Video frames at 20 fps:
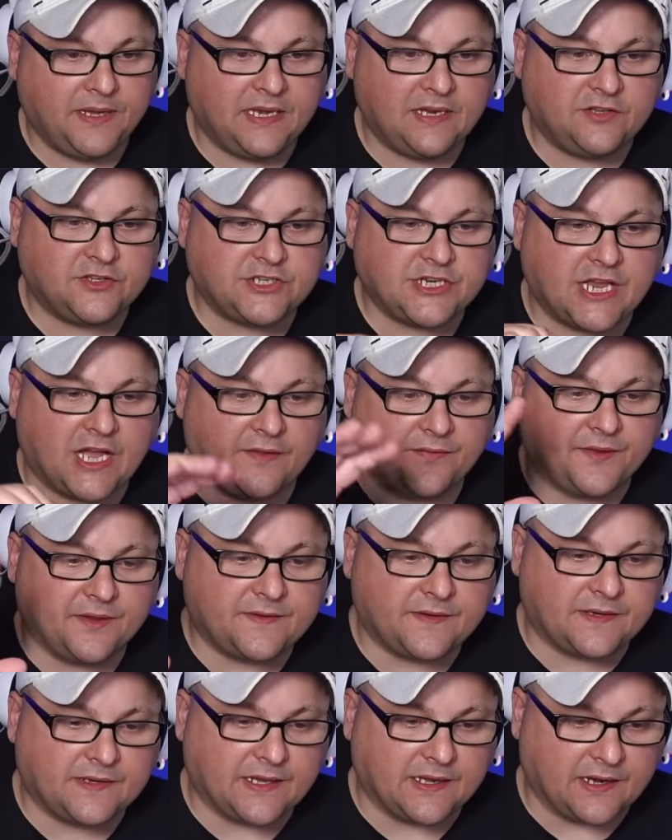Birinciyi
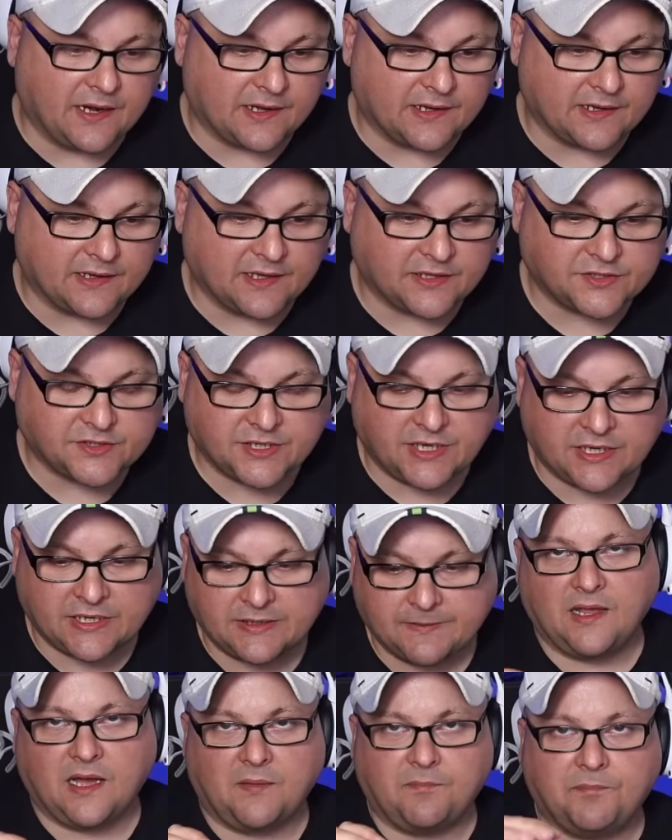anlatırken
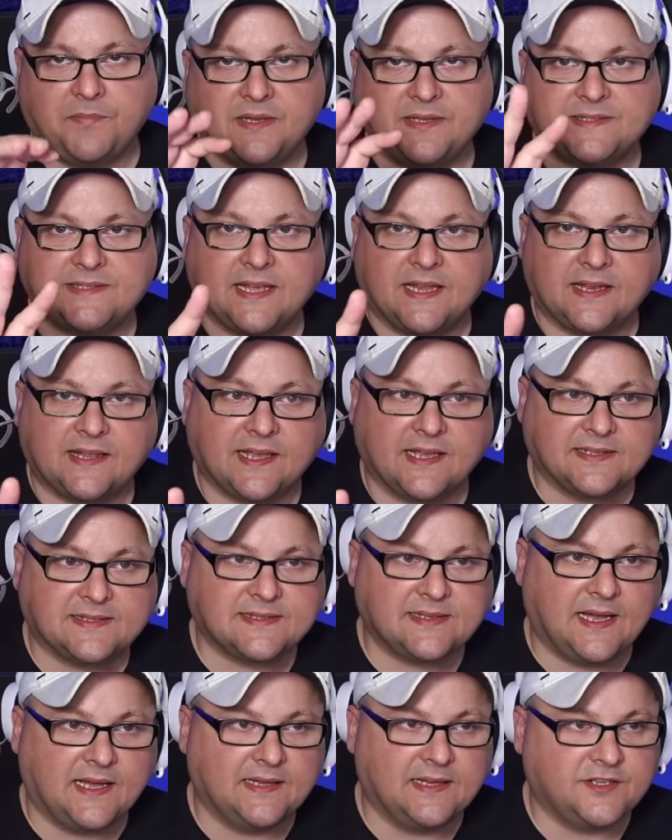arkadaşlar yapmanız gereken
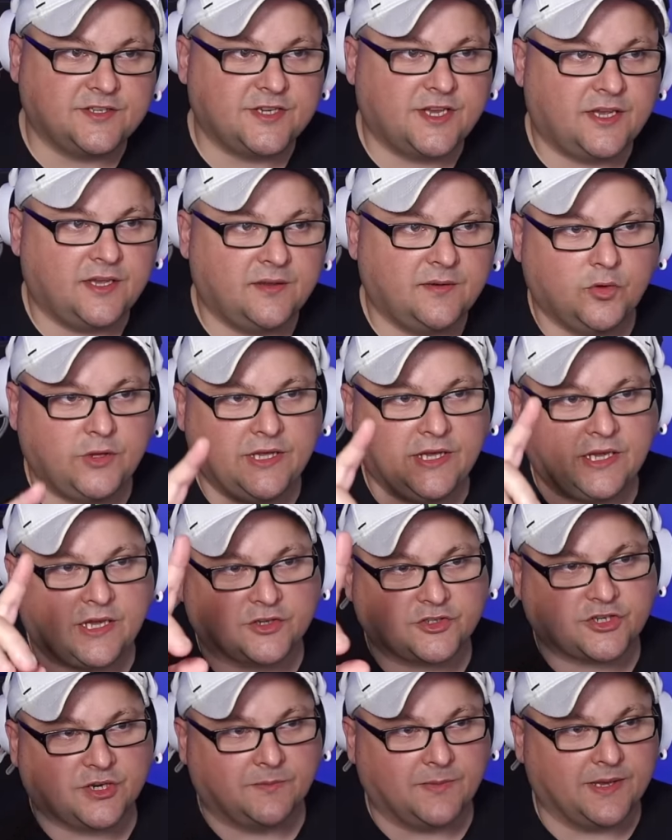sadece bu ilk
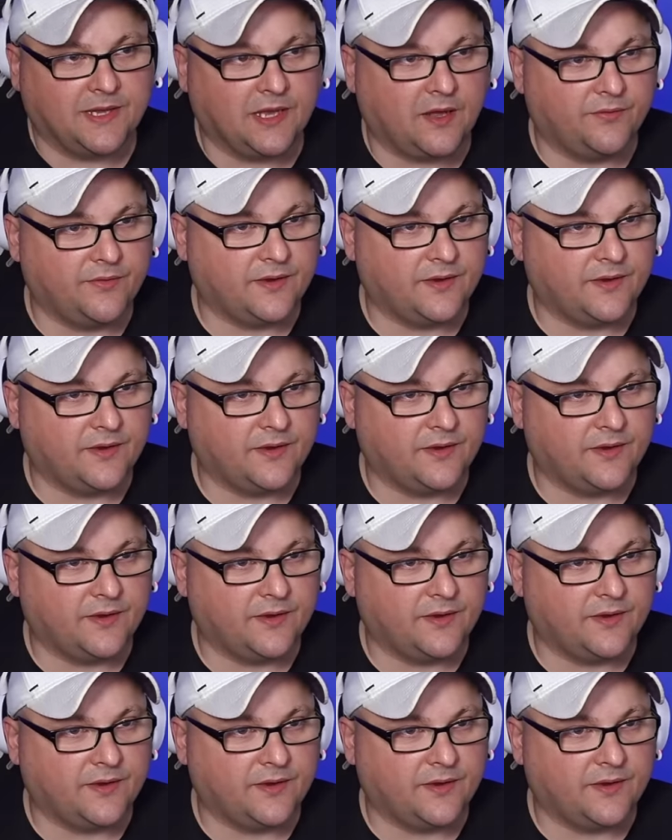aşamayı